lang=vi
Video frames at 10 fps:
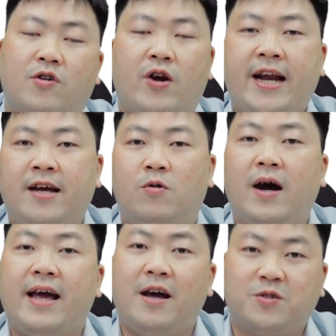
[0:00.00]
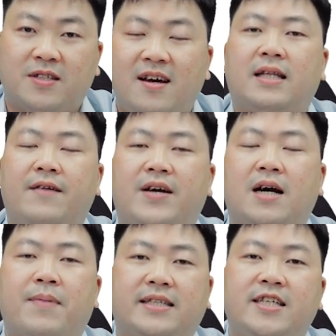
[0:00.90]
và writing của IELTS thay vì
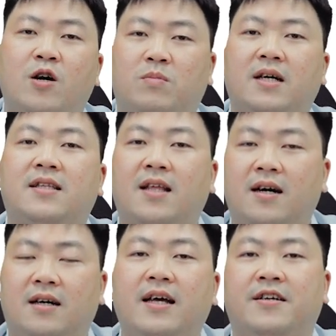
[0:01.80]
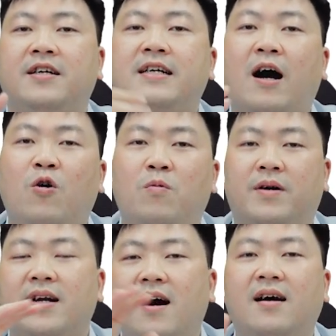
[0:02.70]
các bạn chỉ dùng những cái từ hay những cái câu mà
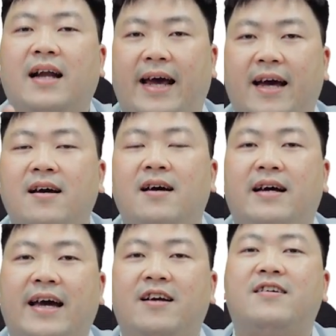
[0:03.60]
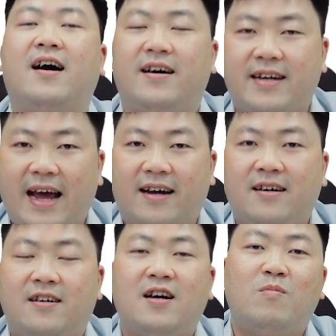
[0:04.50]
đơn lẻ nghe nó rời rạc
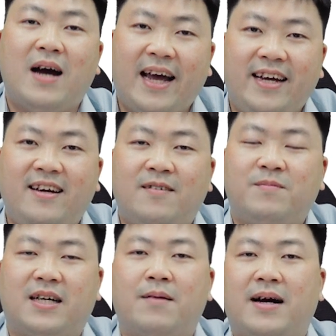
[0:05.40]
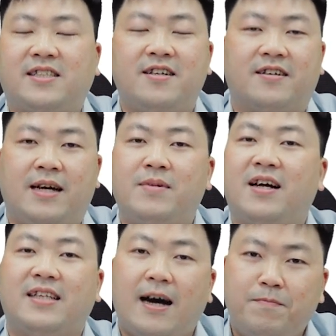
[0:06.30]
nó không hay thì các bạn sẽ được điểm rất
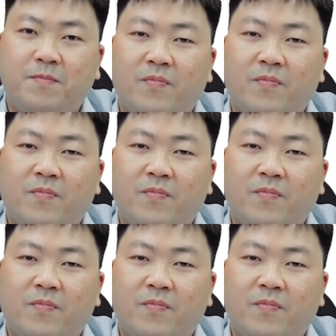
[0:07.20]
là thấp